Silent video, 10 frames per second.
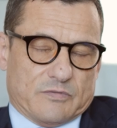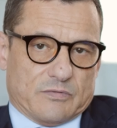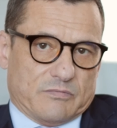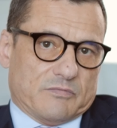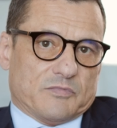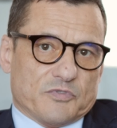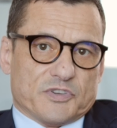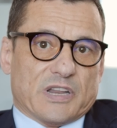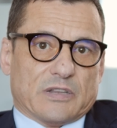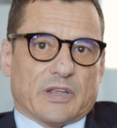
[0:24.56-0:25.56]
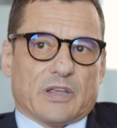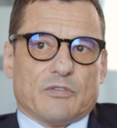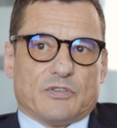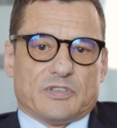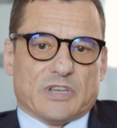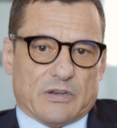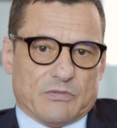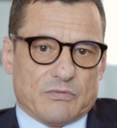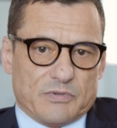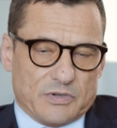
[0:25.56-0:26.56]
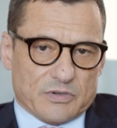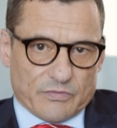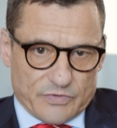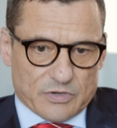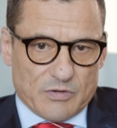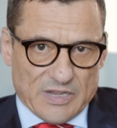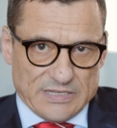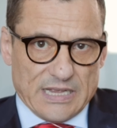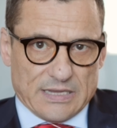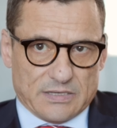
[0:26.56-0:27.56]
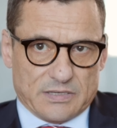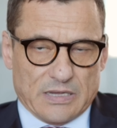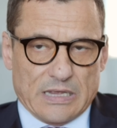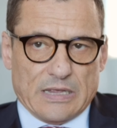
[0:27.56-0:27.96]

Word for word: do dążenia do jakiegoś celu i że to wszystko ma sens.